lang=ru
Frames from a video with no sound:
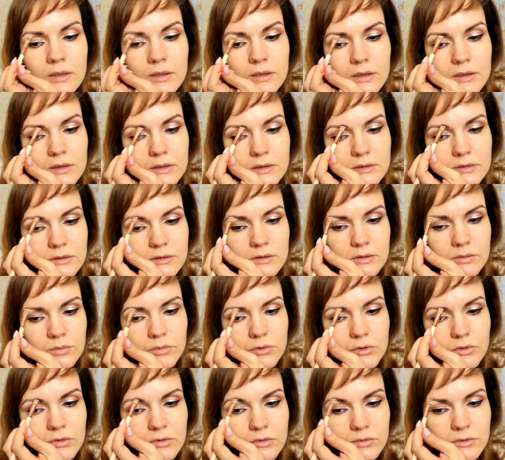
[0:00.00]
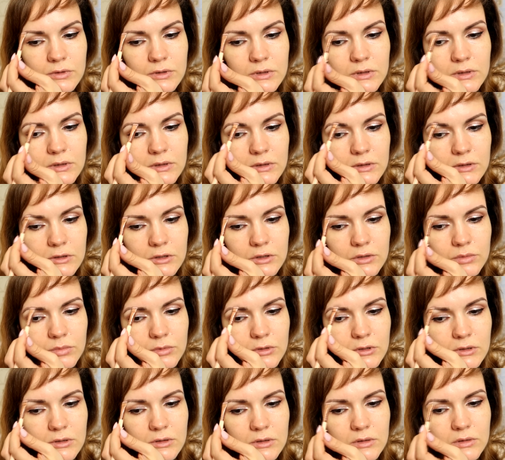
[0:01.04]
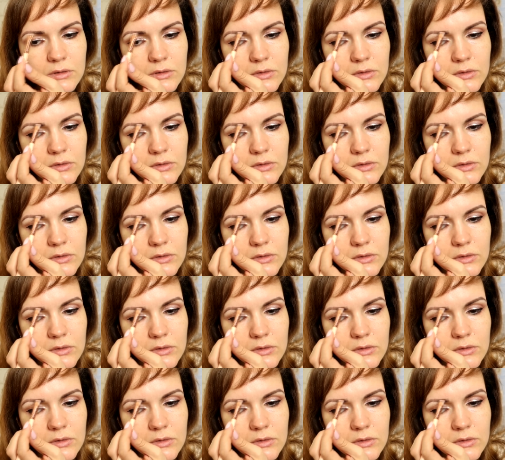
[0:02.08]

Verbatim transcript: Красные брови это кошмар.